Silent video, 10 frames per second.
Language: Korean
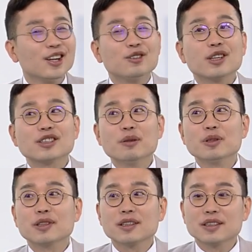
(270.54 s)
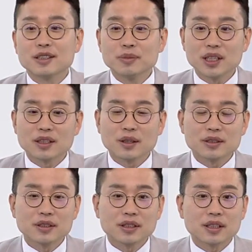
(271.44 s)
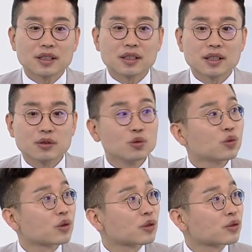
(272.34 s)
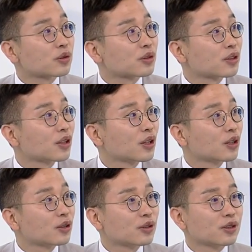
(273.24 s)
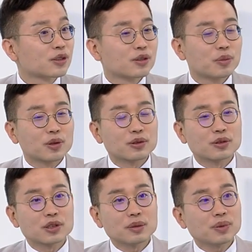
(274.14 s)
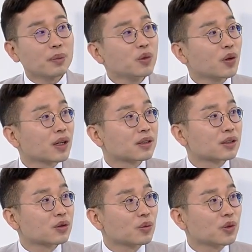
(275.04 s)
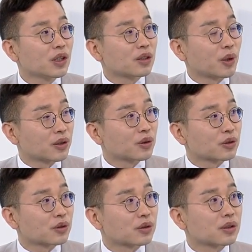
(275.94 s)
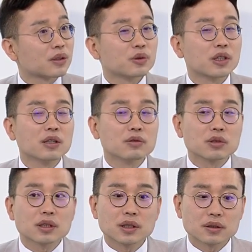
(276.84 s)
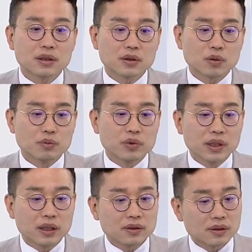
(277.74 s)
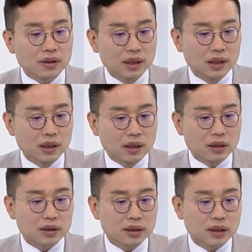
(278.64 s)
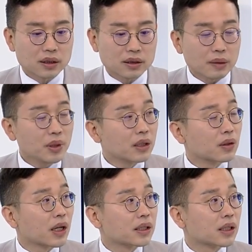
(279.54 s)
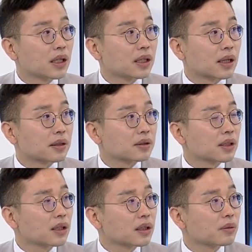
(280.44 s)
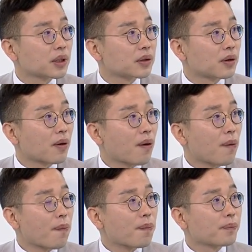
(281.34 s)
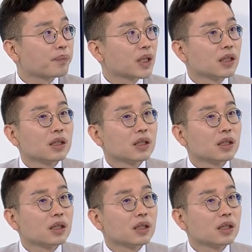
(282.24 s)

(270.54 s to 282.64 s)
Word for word: 우리가 삼월 달에 금당에 나왔을 때가 육조였었어요. 네, 네. 근데 지금 벌써 십삼조까지 신용 물량이 많이 늘었어요. 그러니까 우리 개인 투자자들이 좀 무리해서 어, 시장에 참여하는 거 아닌가라는 생각을 해봐요. 왜 이렇게 시장을 믿을까요?